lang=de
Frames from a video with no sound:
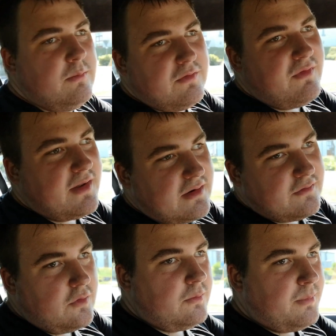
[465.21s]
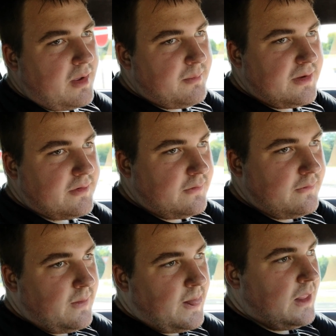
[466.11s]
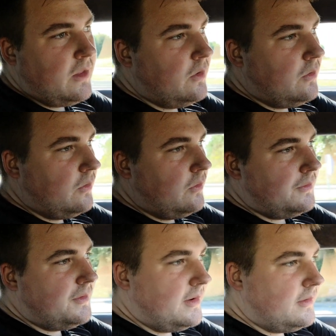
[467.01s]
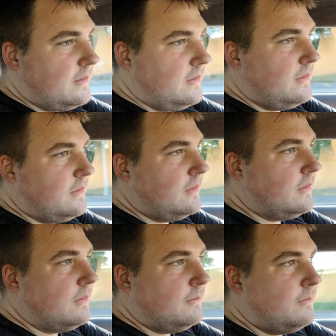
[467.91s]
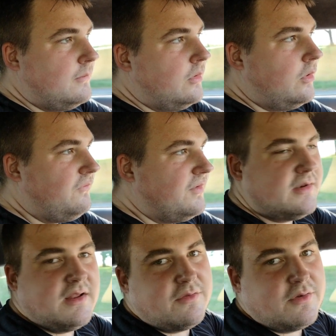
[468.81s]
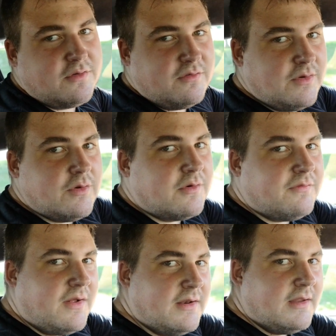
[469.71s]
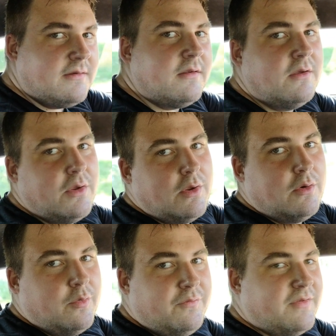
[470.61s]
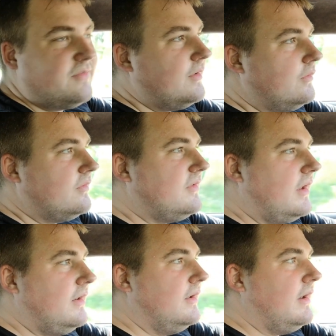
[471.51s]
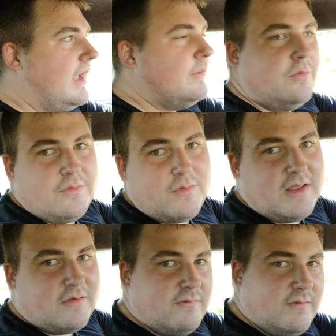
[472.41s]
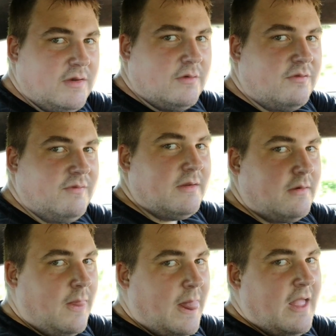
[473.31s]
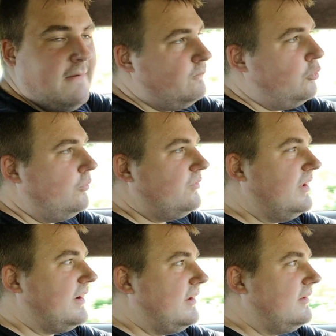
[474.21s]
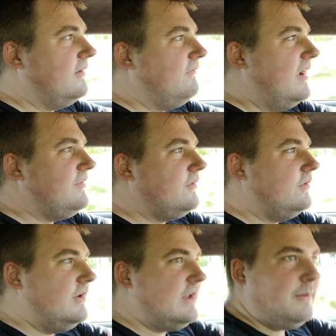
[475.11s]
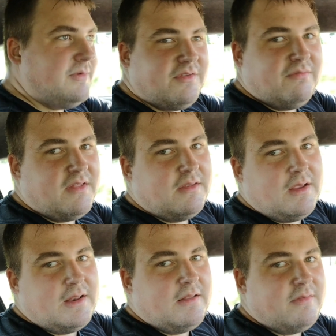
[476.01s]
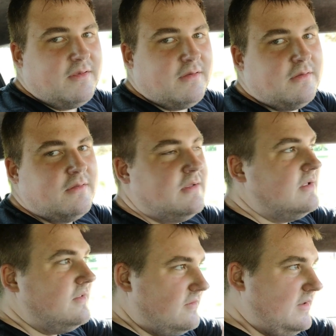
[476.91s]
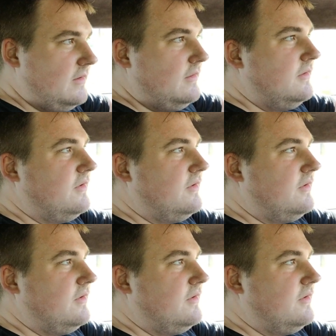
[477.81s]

Wir fahren jetzt noch ein paar Meter und dann ähm, hoffe ich, dass euch das Video gefallen hat. Und wir sehen uns dann in einem unserer nächsten Videos wieder. Worum es da geht, weiß ich noch nicht, aber das werdet ihr ja dann sicher sehen.